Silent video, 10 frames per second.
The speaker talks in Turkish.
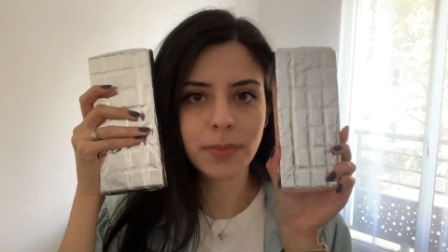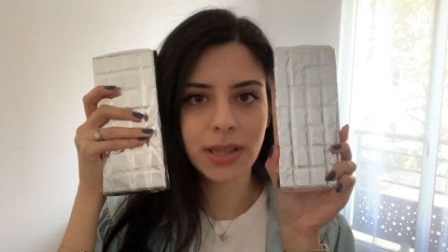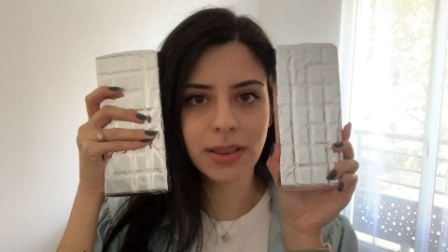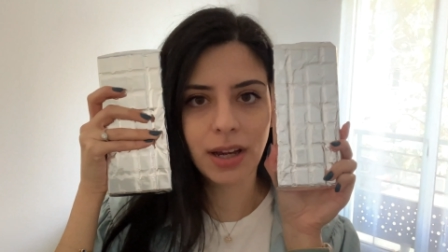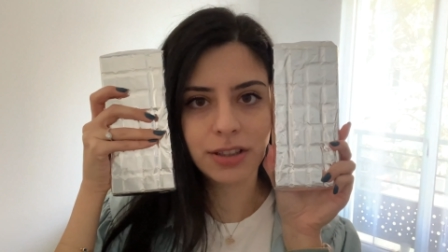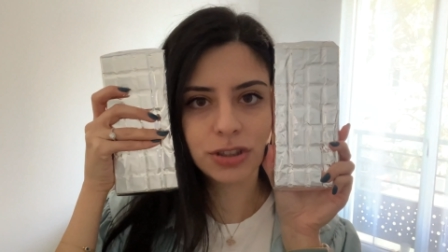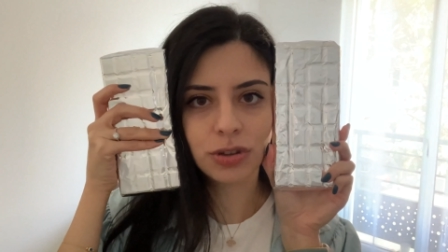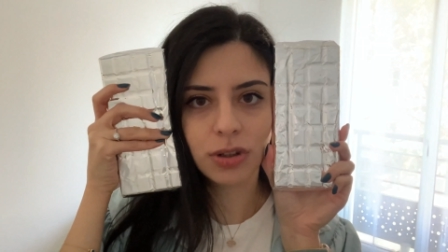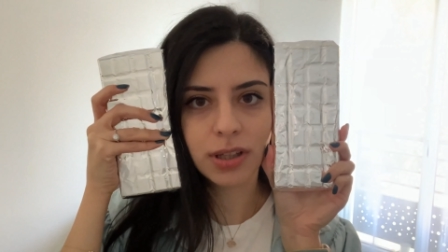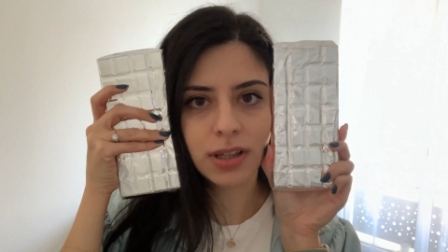Bitter
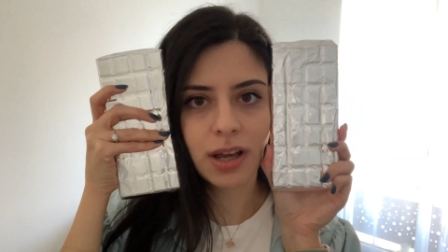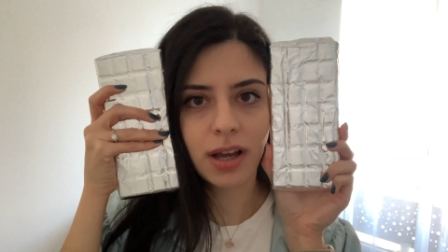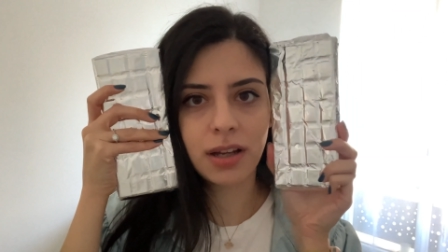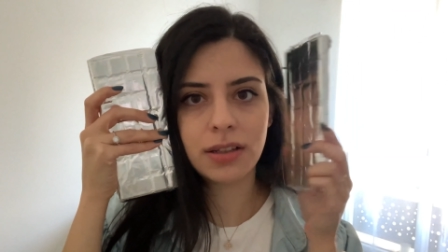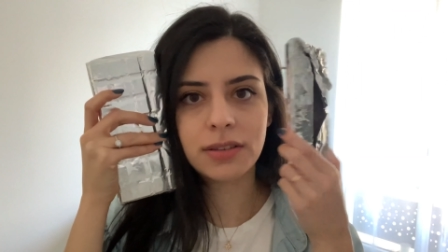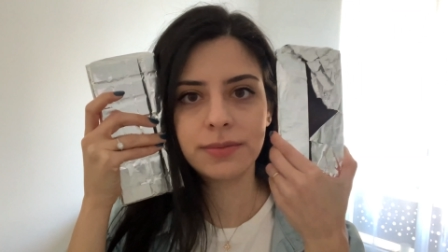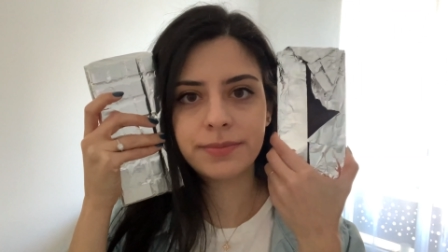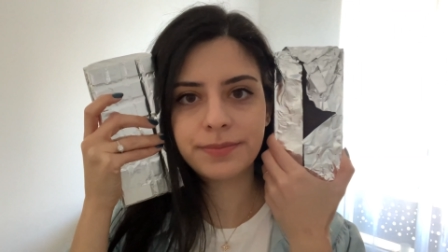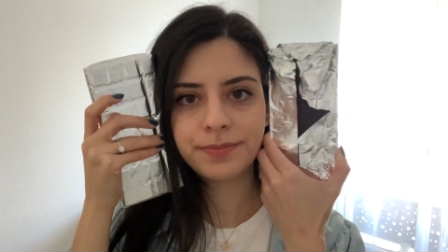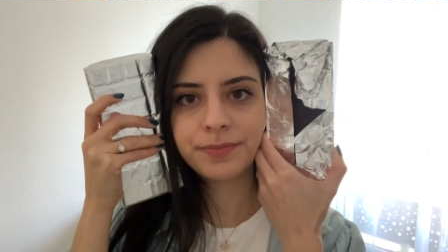çikolata.
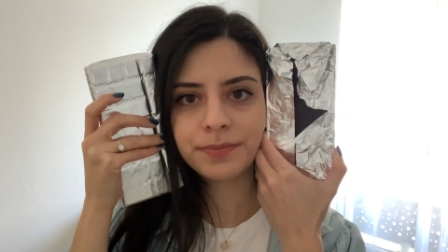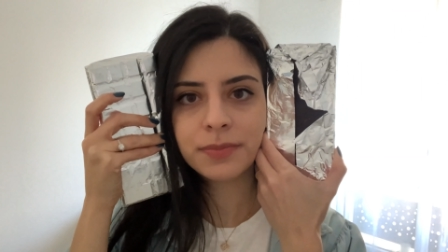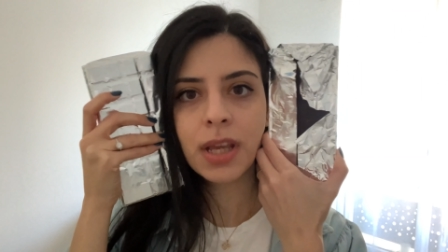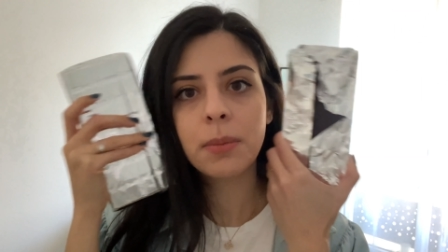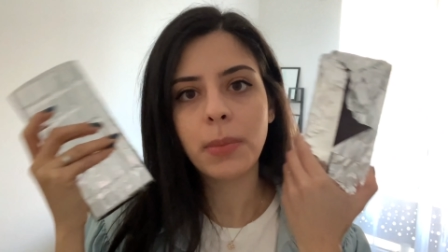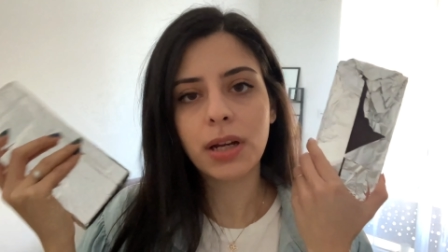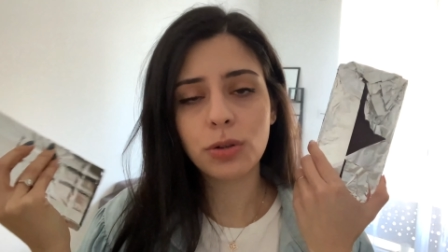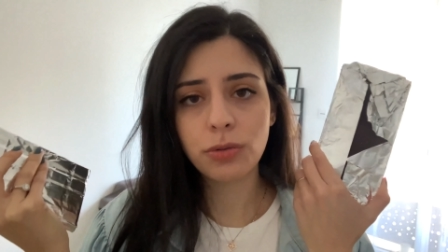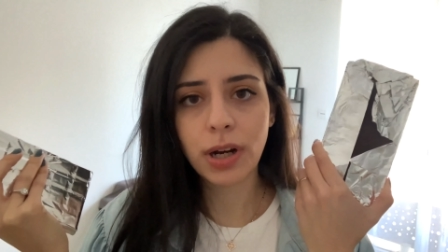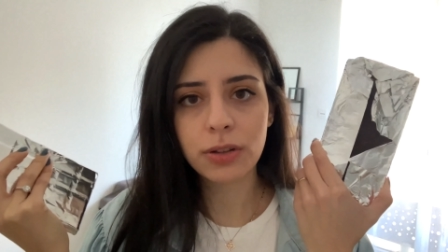Ben
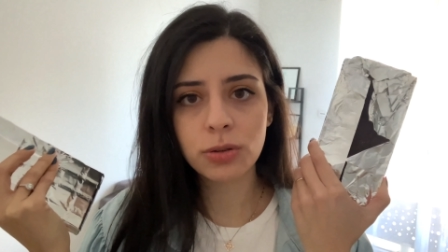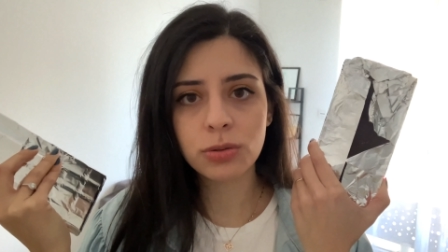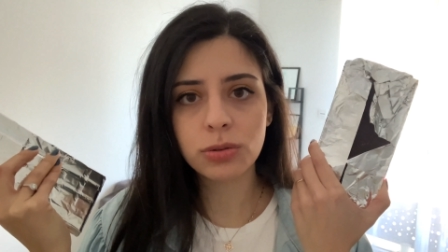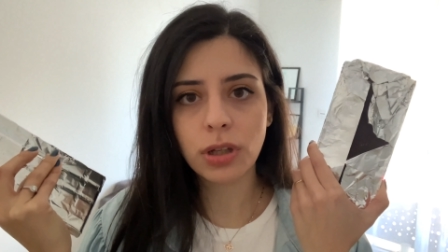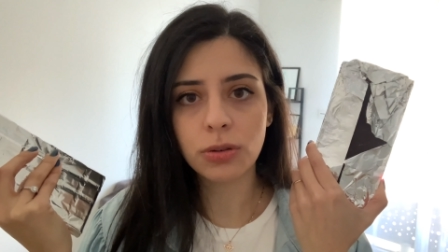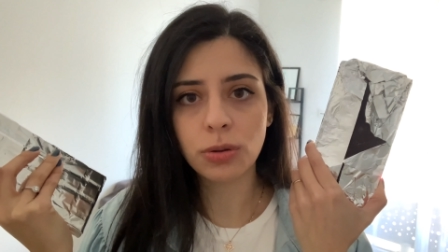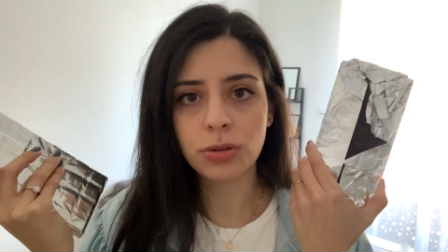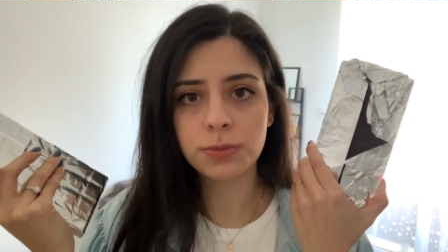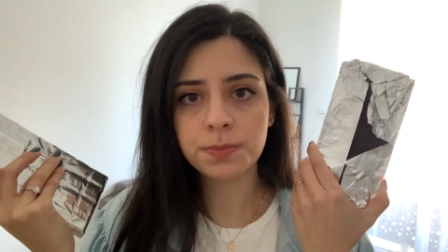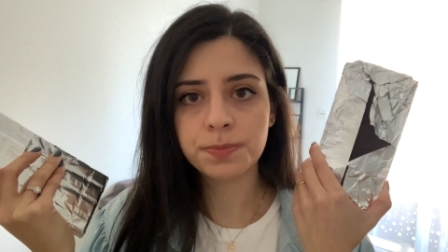kuvertür
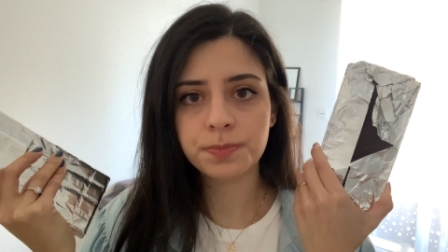kullanıyorum.